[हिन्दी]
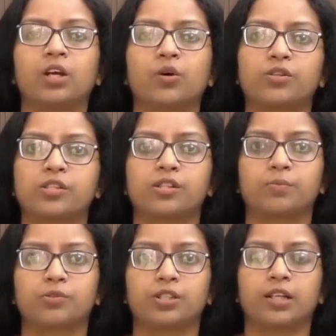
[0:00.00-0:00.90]
क्वेश्चन
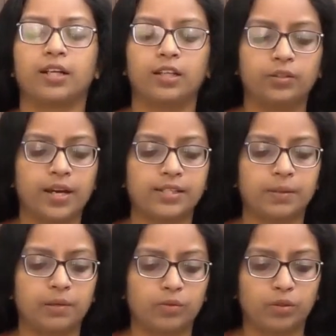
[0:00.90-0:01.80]
पूछने के लिए तो
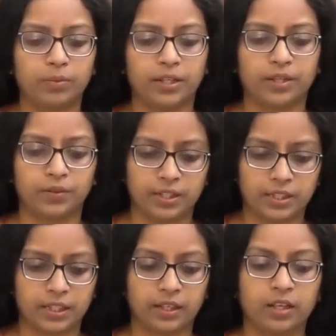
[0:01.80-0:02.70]
ऐसा बिल्कुल भी नहीं होना
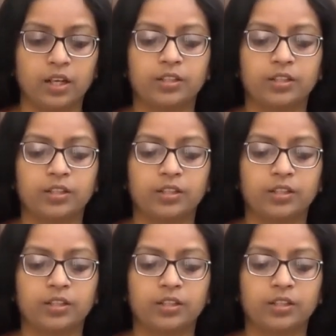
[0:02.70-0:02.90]
चाहिए